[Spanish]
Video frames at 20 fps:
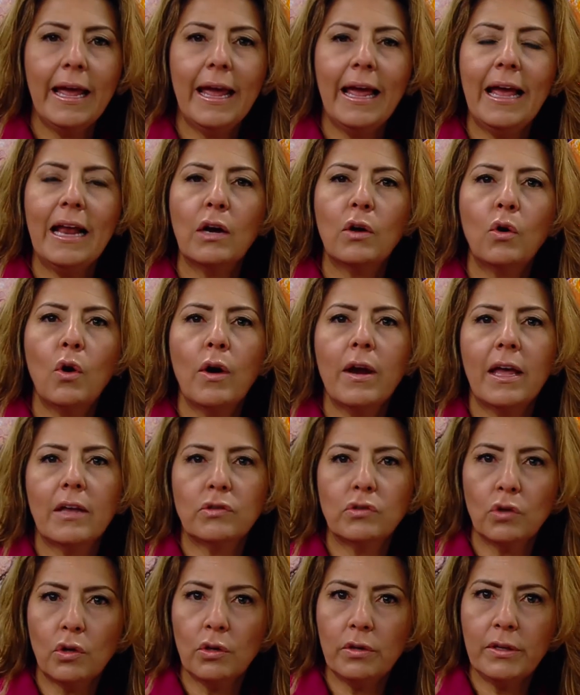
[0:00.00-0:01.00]
El
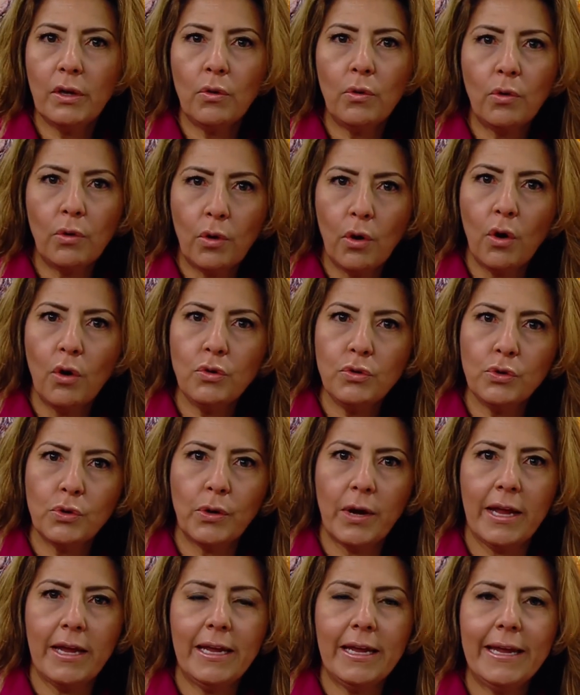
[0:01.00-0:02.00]
corazón de un
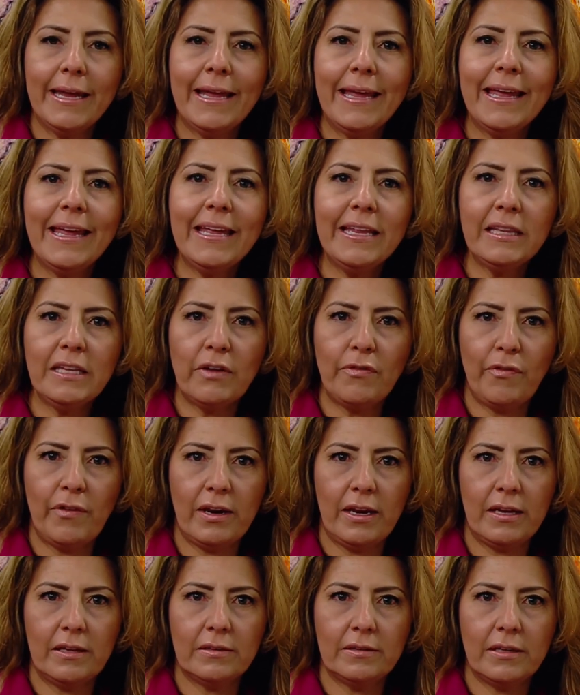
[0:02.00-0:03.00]
cónyuge
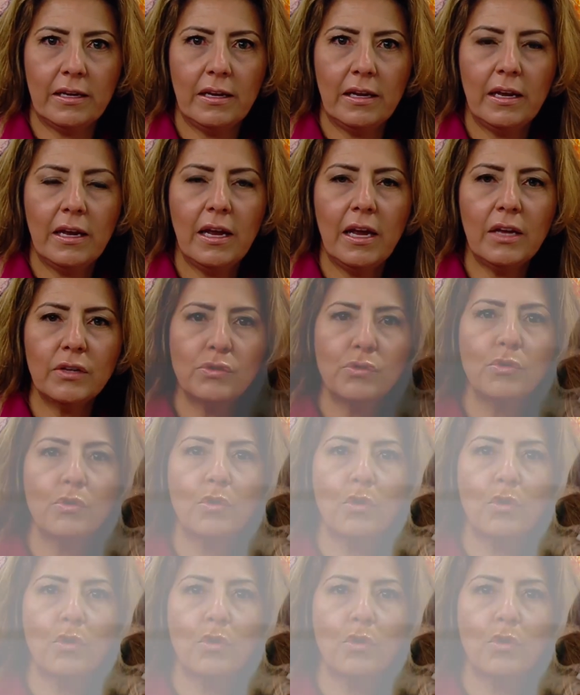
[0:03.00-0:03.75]
indiferente es un